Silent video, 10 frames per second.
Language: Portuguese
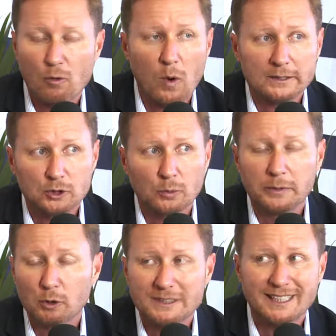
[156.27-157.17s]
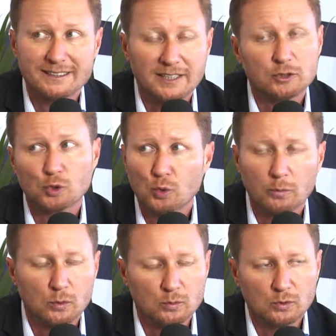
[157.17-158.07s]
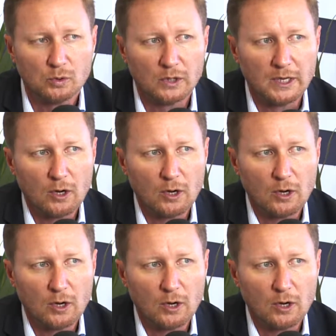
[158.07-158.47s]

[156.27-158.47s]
4.300 no mundo,